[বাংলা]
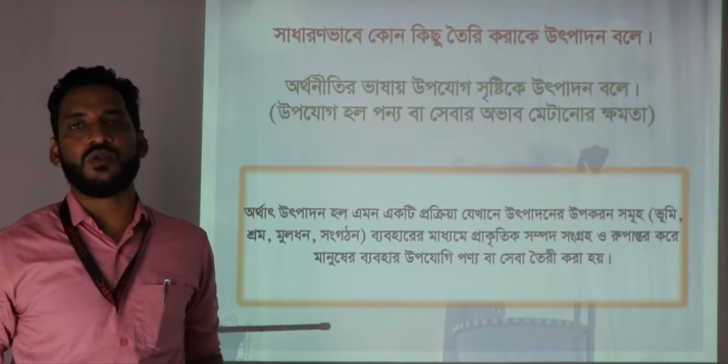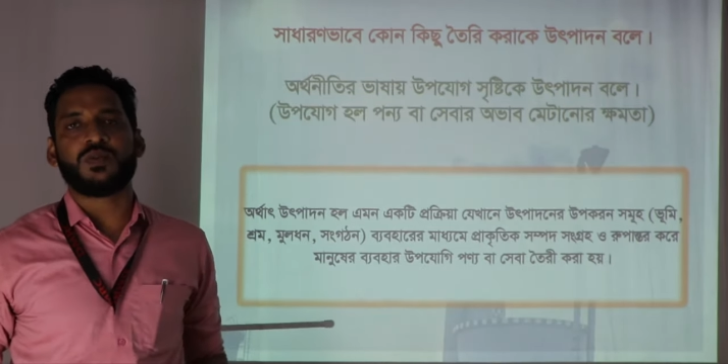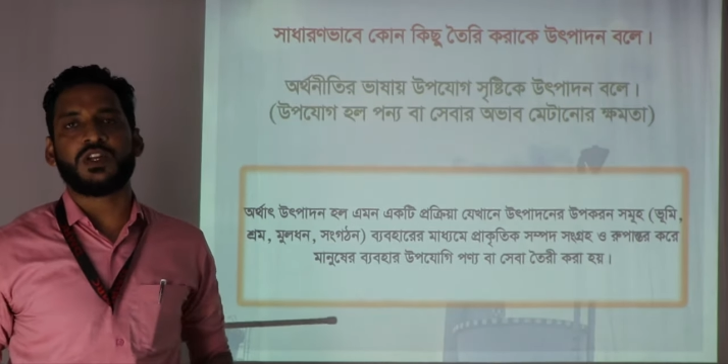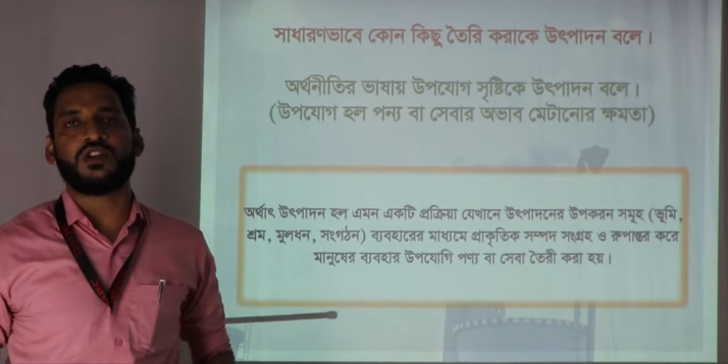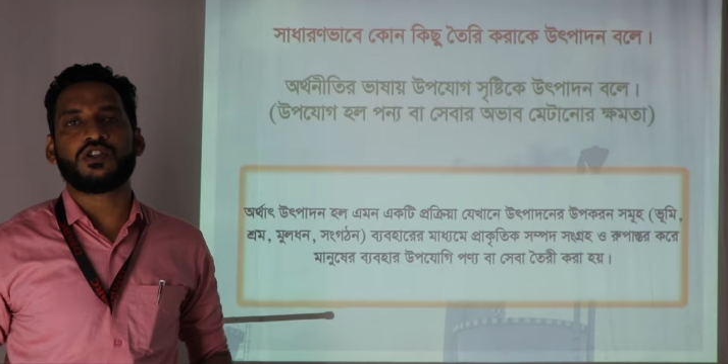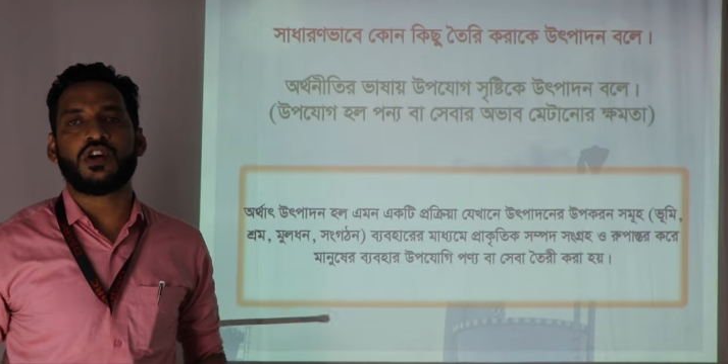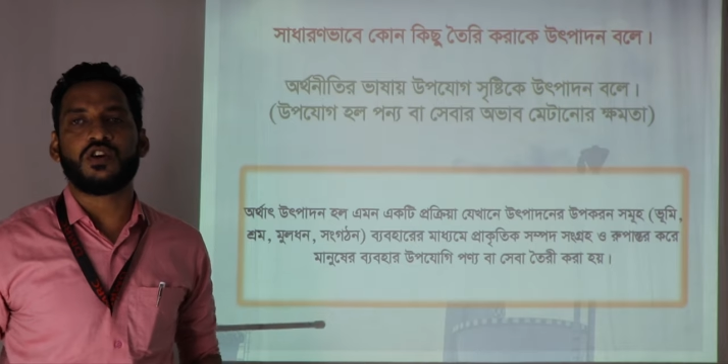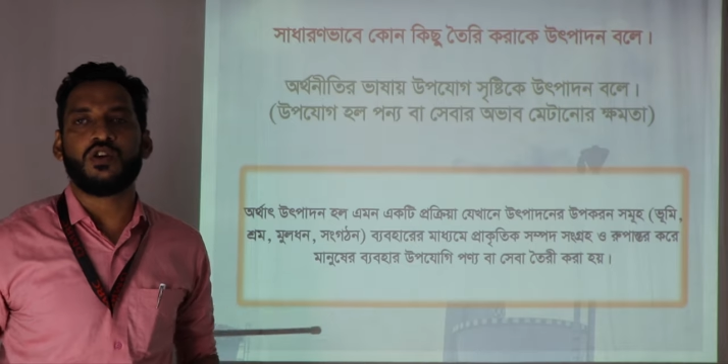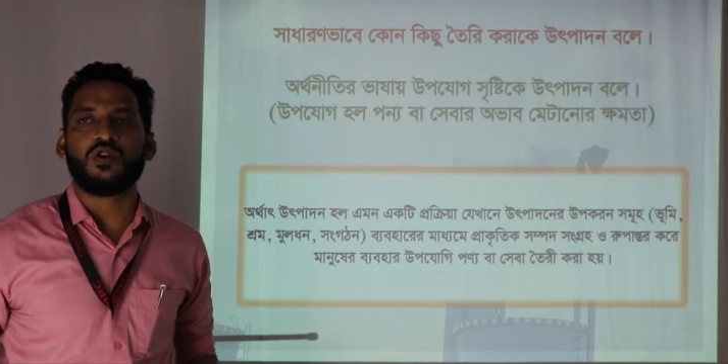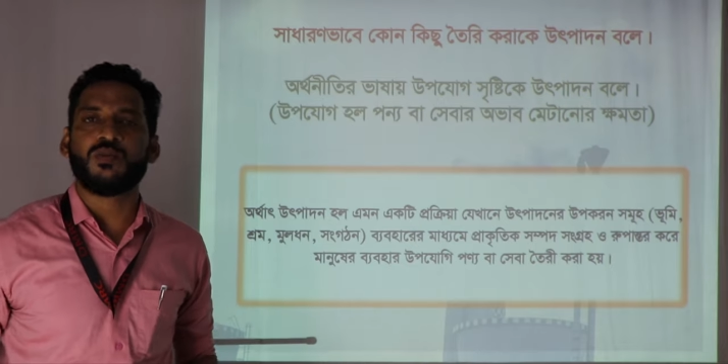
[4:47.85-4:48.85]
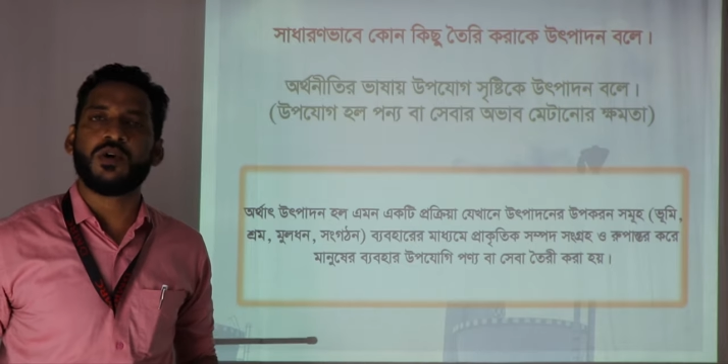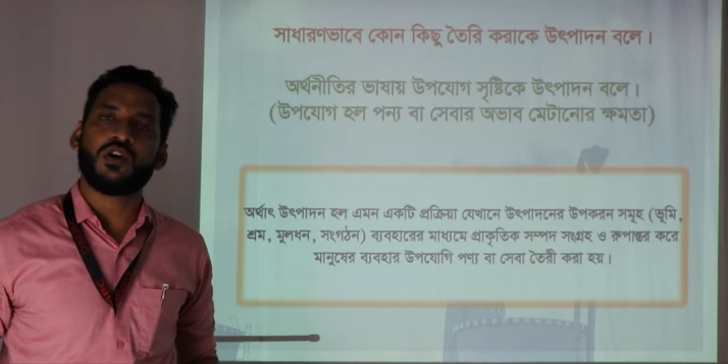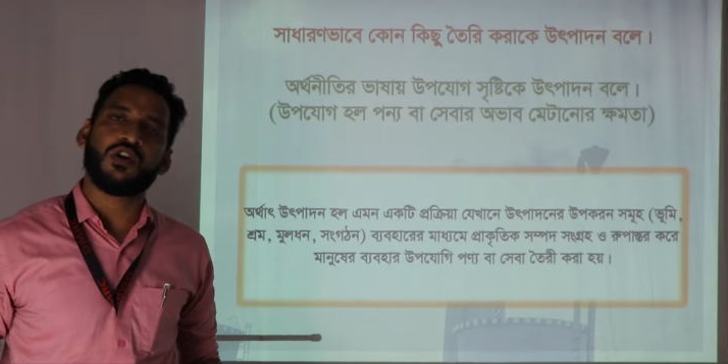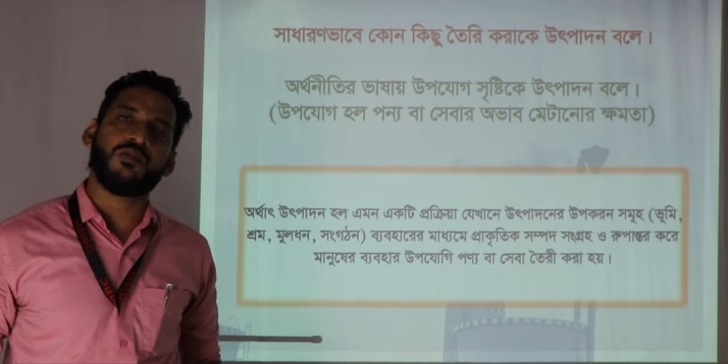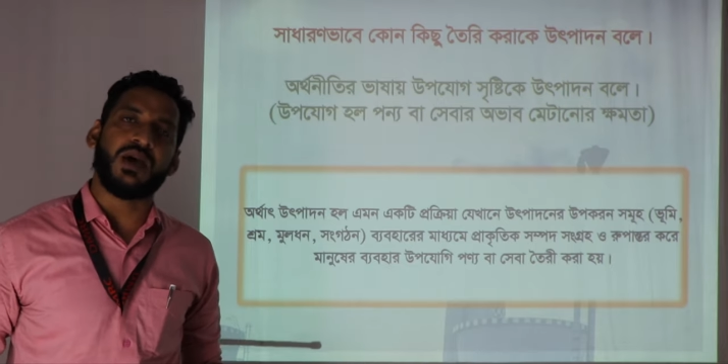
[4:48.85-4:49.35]
উৎপাদনের সকল
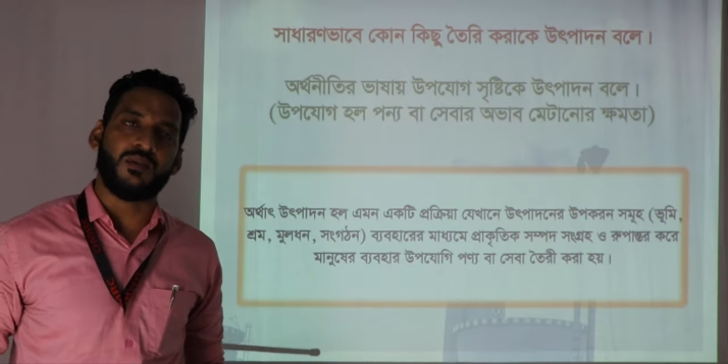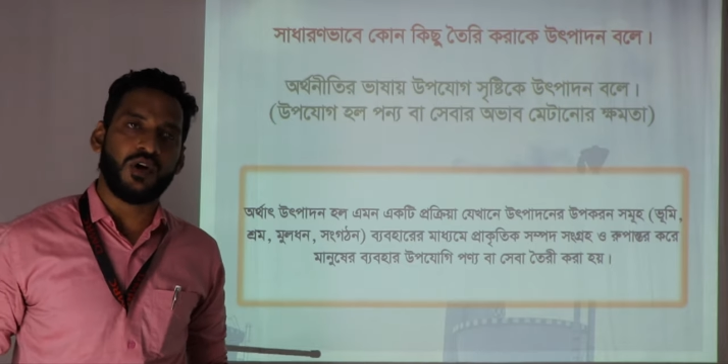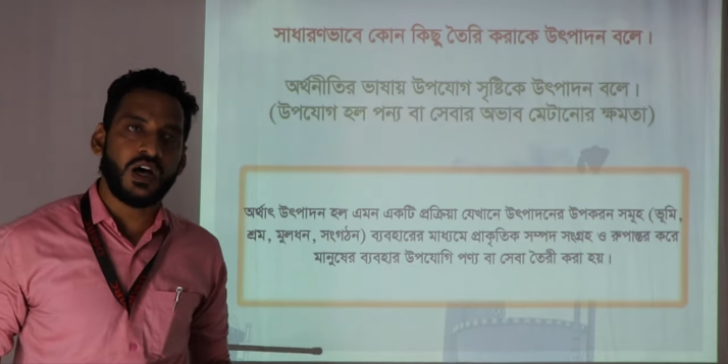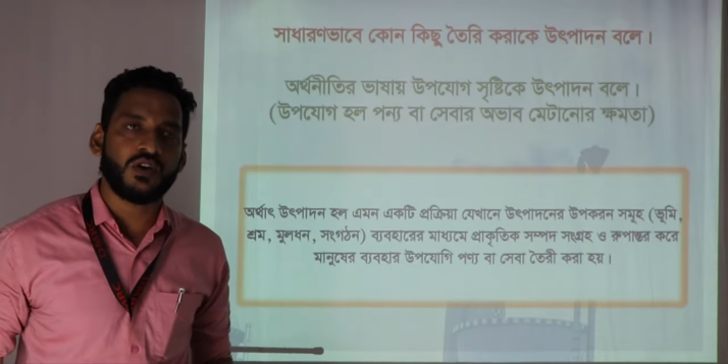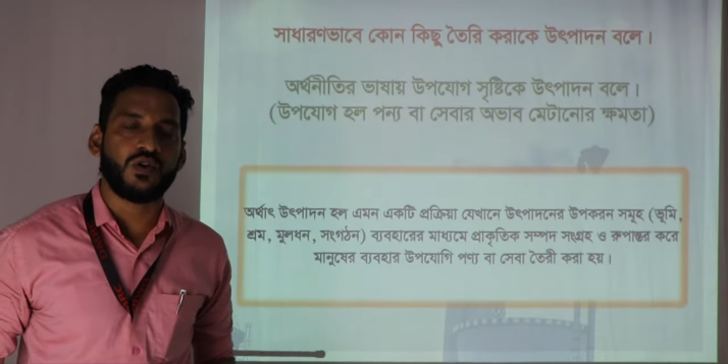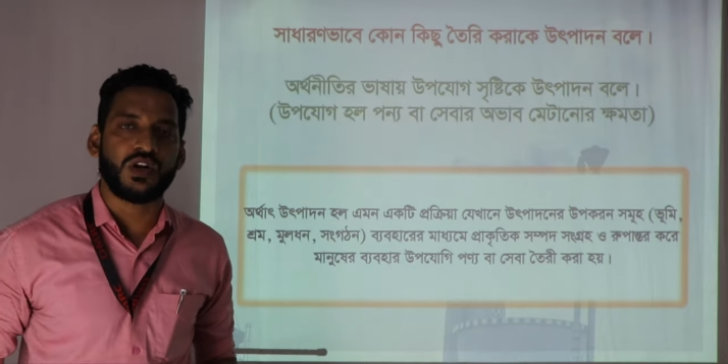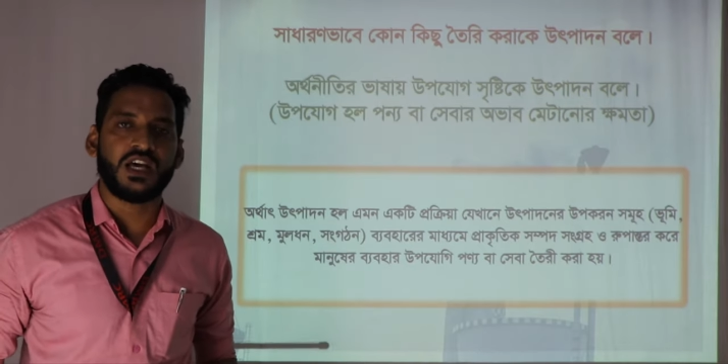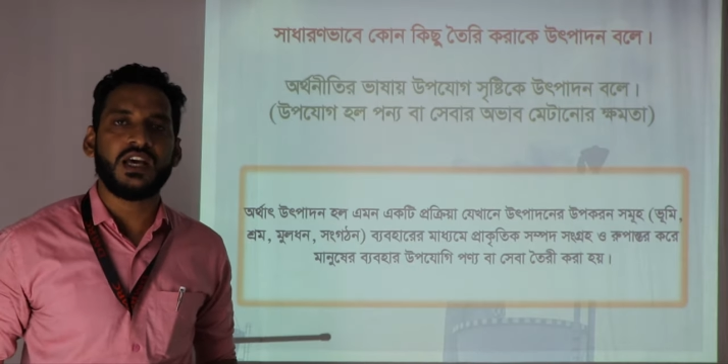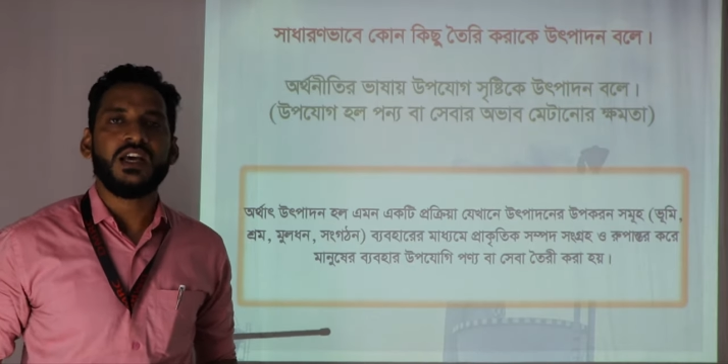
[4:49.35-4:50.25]
উপকরণ ব্যবহার করে